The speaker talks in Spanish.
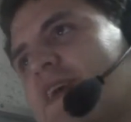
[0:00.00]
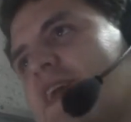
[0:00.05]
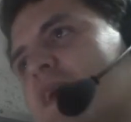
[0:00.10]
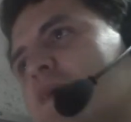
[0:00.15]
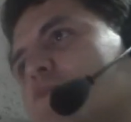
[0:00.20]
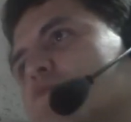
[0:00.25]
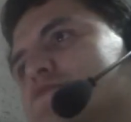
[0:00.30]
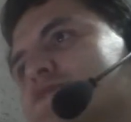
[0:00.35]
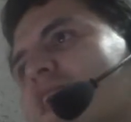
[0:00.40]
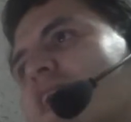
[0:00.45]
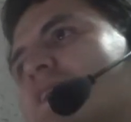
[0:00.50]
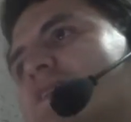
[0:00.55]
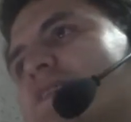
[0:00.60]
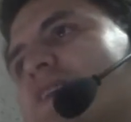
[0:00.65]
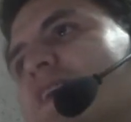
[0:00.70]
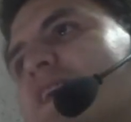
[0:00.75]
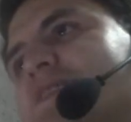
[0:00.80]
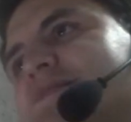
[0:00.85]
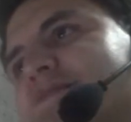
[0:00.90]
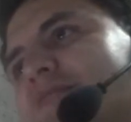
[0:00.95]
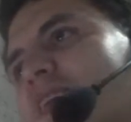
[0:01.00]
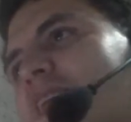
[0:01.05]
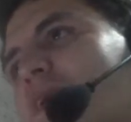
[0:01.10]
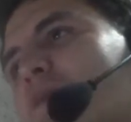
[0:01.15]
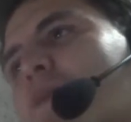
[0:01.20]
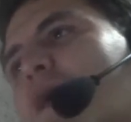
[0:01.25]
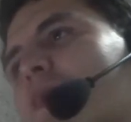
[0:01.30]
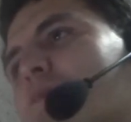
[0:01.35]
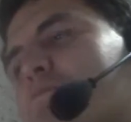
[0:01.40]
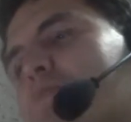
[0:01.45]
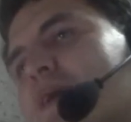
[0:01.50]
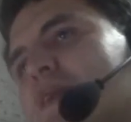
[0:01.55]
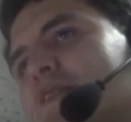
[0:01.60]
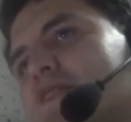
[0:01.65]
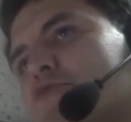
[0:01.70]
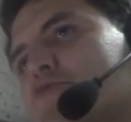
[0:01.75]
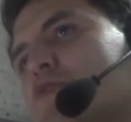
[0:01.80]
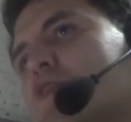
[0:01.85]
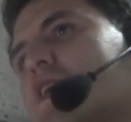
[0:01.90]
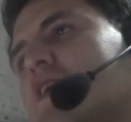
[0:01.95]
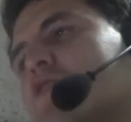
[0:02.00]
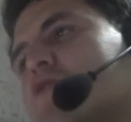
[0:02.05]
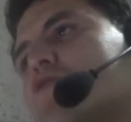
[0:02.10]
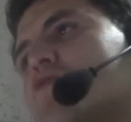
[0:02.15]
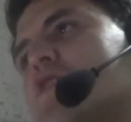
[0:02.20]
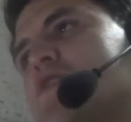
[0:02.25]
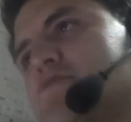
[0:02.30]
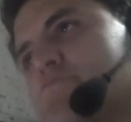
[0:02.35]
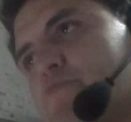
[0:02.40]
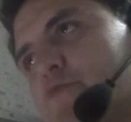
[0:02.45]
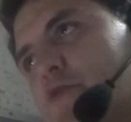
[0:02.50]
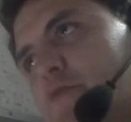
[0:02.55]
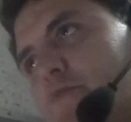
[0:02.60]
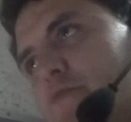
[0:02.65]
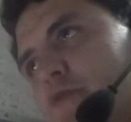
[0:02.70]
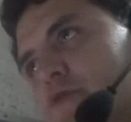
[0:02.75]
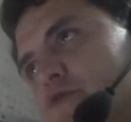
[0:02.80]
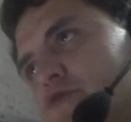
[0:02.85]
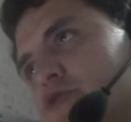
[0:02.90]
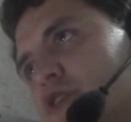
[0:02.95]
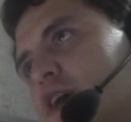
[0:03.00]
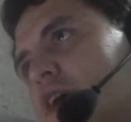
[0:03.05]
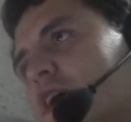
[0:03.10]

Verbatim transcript: Creemos que al Tigre se le va el partido en errores propios.